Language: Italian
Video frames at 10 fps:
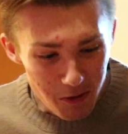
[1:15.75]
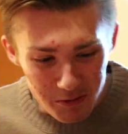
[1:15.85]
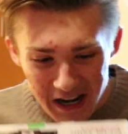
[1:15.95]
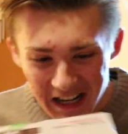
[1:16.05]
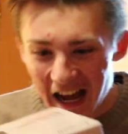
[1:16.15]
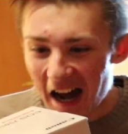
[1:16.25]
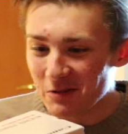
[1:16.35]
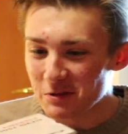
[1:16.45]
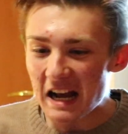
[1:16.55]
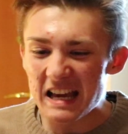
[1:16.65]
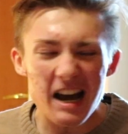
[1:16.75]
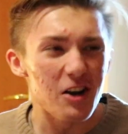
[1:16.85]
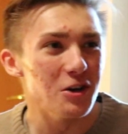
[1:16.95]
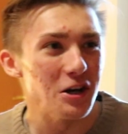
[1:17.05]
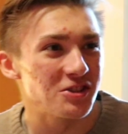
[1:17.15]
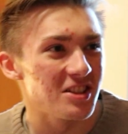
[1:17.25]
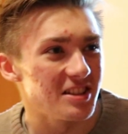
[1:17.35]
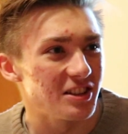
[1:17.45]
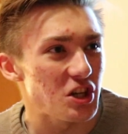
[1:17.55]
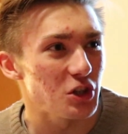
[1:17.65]
Una, una Canon EOS
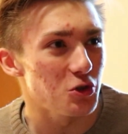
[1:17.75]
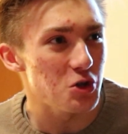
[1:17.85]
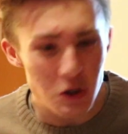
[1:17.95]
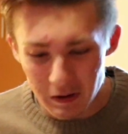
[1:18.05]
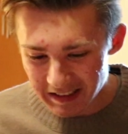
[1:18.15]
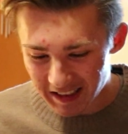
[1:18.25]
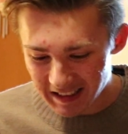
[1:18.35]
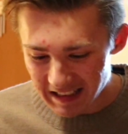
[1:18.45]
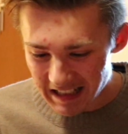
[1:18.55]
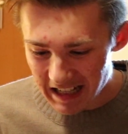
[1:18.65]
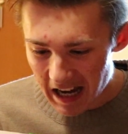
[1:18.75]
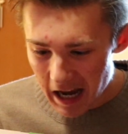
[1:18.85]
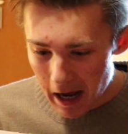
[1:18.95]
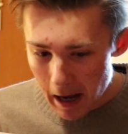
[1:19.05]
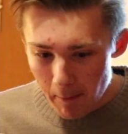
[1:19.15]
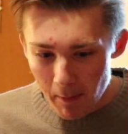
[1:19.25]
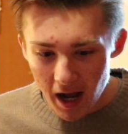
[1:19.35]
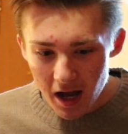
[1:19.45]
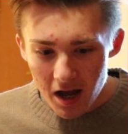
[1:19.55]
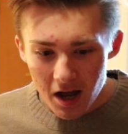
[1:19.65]
750D!
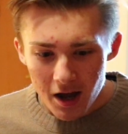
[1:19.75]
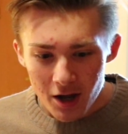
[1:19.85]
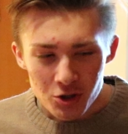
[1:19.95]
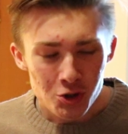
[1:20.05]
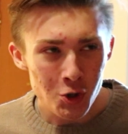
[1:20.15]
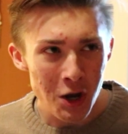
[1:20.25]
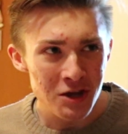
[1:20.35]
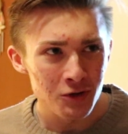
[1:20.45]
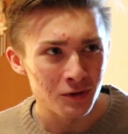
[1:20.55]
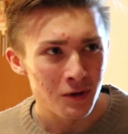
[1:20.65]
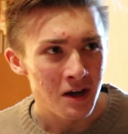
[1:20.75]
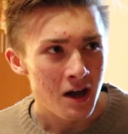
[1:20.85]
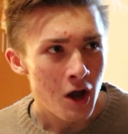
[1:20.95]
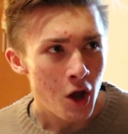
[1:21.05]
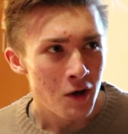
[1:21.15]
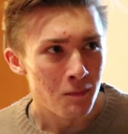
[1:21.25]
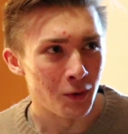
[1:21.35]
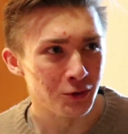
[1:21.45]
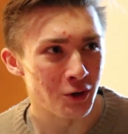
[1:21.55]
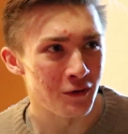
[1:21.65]
Ma, cioè io...
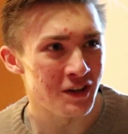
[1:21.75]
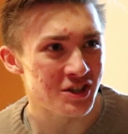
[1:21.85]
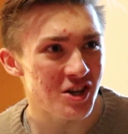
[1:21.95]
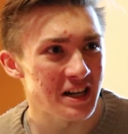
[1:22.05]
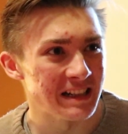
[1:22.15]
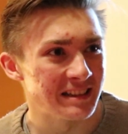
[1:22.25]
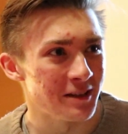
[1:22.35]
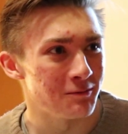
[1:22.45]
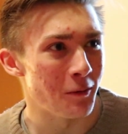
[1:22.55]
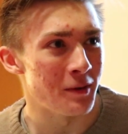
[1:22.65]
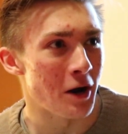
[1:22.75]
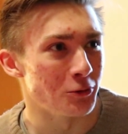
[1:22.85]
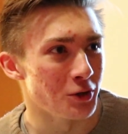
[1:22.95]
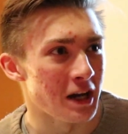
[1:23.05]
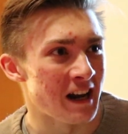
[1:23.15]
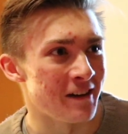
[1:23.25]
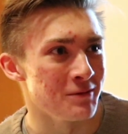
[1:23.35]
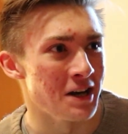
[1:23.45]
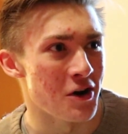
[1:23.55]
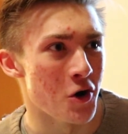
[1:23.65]
Potrò viaggiare nel tempo per
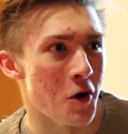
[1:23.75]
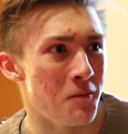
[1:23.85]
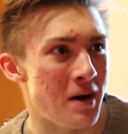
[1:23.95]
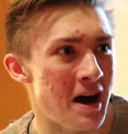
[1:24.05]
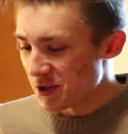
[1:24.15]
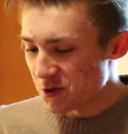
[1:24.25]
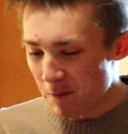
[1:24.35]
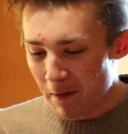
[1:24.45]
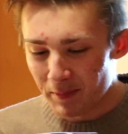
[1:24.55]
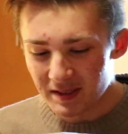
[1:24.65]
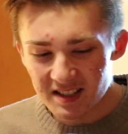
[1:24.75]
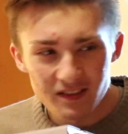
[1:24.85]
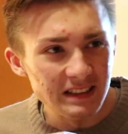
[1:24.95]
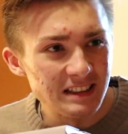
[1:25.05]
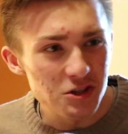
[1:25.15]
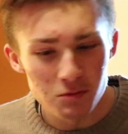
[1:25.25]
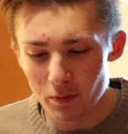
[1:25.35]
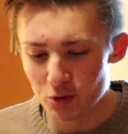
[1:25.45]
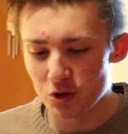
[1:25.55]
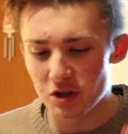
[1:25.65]
autoregalarmi la roba. Cioè, ma pensa ai vantaggi, mi
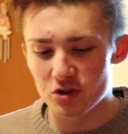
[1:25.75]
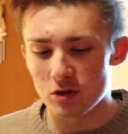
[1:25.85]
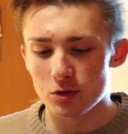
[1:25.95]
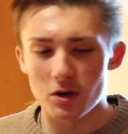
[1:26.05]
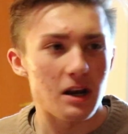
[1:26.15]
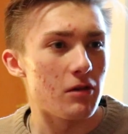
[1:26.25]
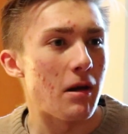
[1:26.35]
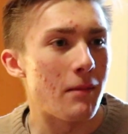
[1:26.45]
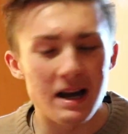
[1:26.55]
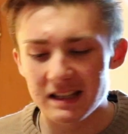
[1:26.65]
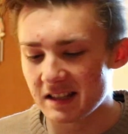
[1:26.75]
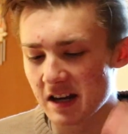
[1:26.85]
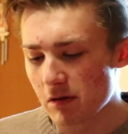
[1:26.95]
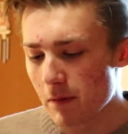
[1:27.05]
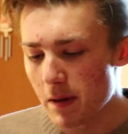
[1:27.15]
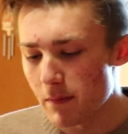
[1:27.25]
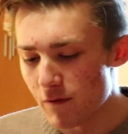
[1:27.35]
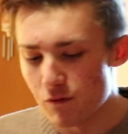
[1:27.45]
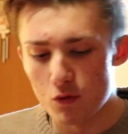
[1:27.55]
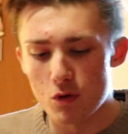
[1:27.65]
posso che ne so, autoregalare una macchina, una
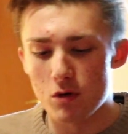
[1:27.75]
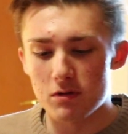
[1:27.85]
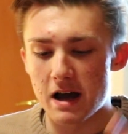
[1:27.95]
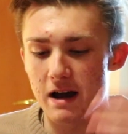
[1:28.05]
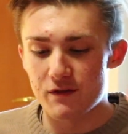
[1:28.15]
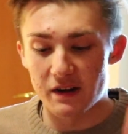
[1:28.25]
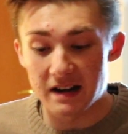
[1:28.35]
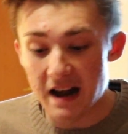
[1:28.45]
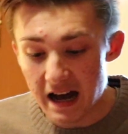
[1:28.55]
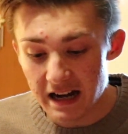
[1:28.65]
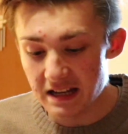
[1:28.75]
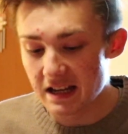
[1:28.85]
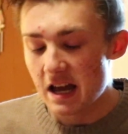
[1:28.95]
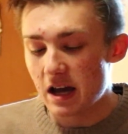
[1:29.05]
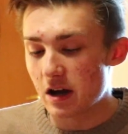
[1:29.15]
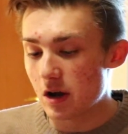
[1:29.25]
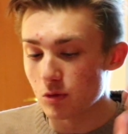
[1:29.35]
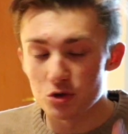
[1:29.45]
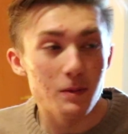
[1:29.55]
BMW, una Ferrari.